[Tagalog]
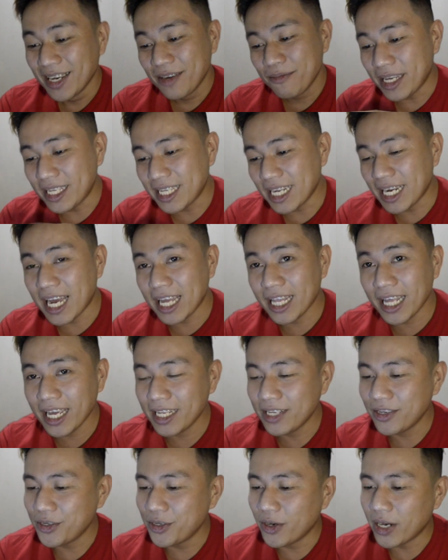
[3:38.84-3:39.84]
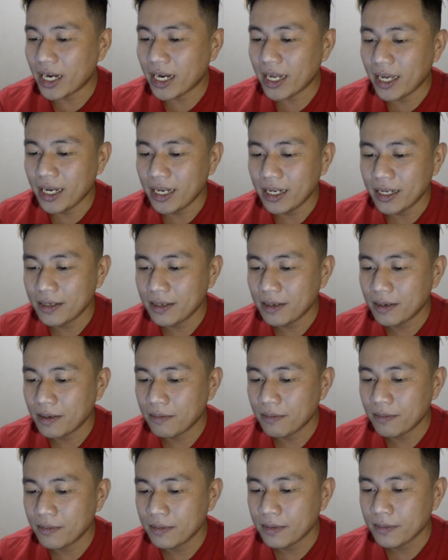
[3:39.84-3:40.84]
Paste na natin yung URL.
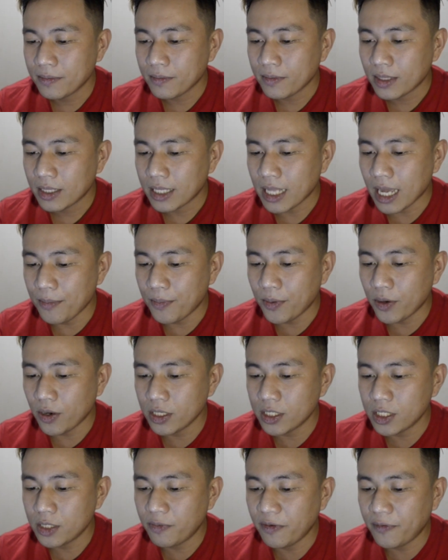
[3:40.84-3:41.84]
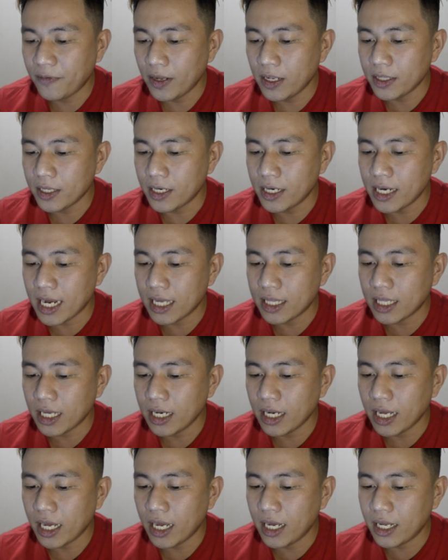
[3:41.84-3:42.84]
Tapos, pi-filter natin
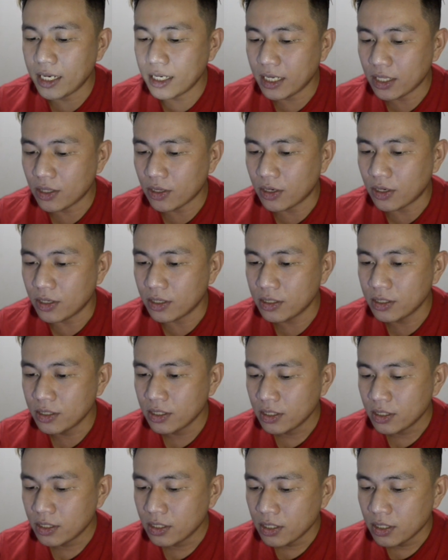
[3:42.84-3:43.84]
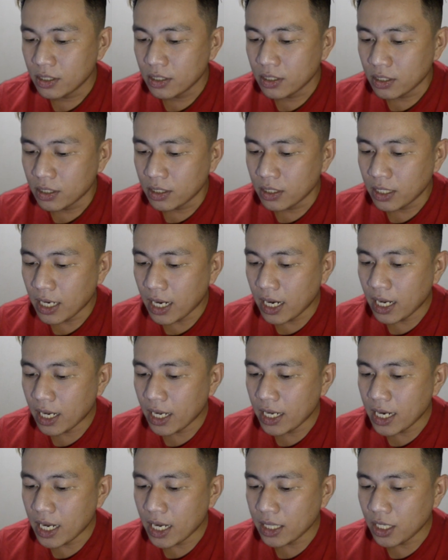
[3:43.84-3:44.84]
and ito.
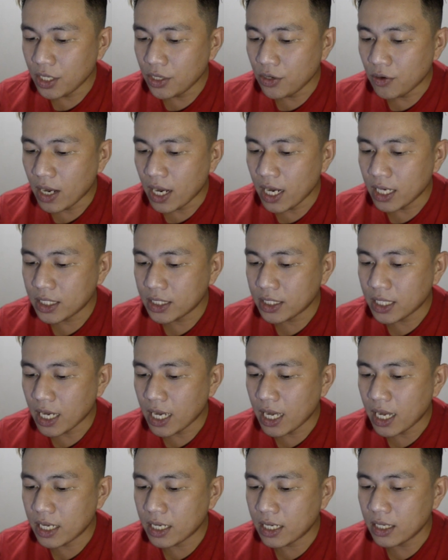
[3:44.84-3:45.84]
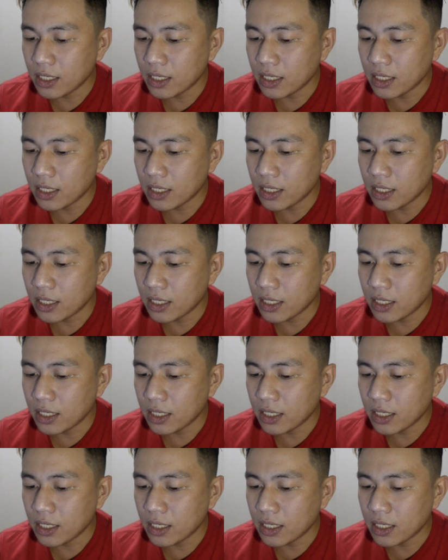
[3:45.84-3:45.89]
Lalagay natin yung hashtag